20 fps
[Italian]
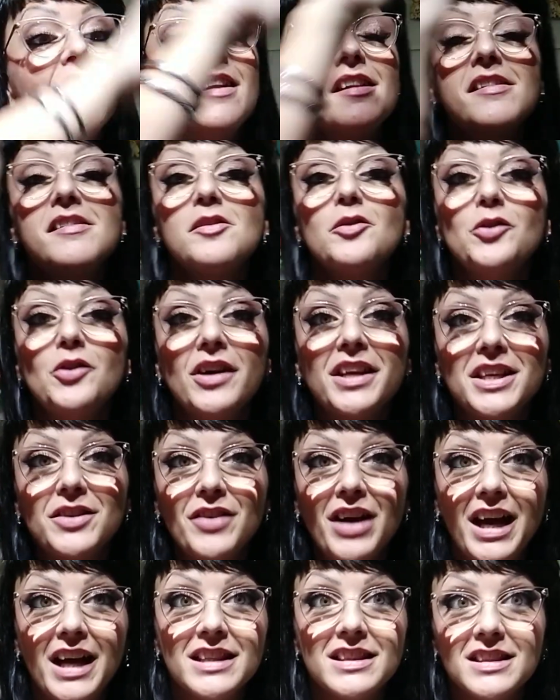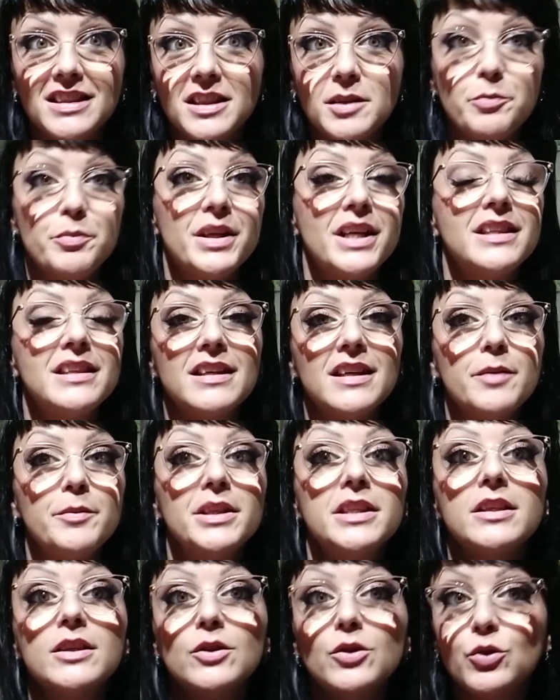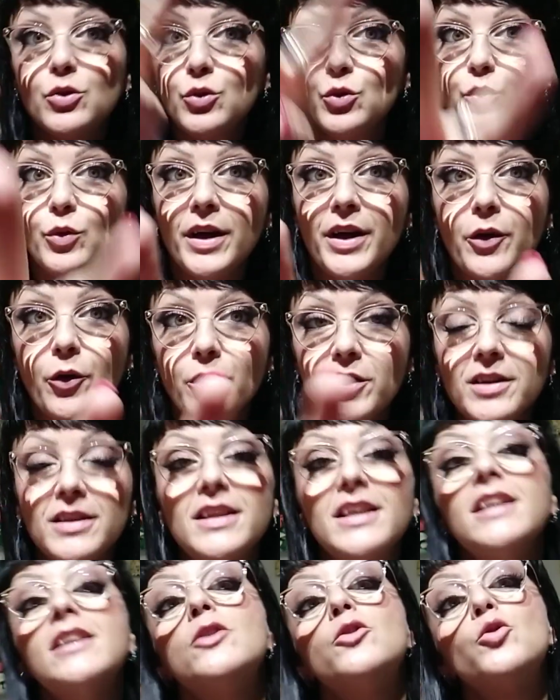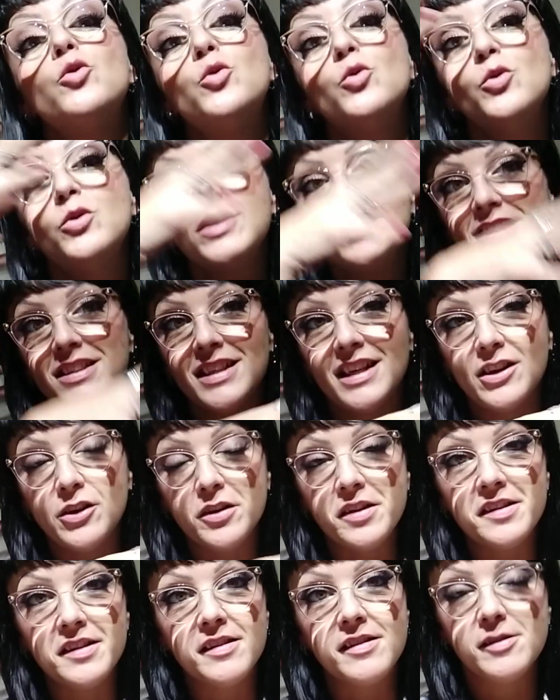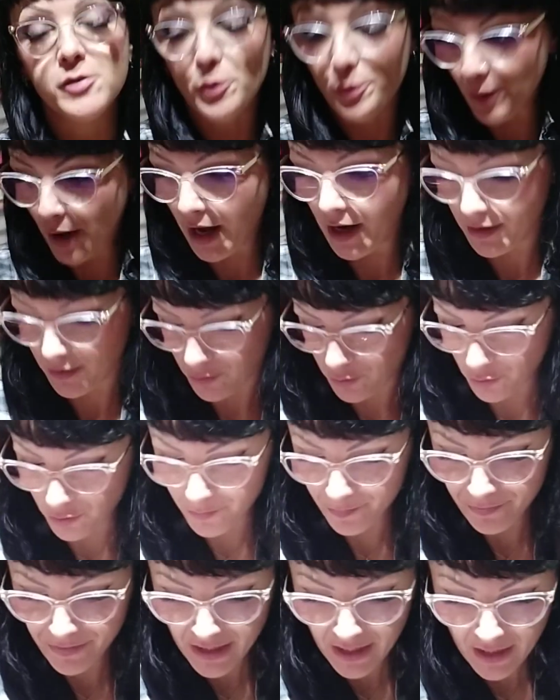sono arrivati praticamente due ordini tutti nello stesso pacco,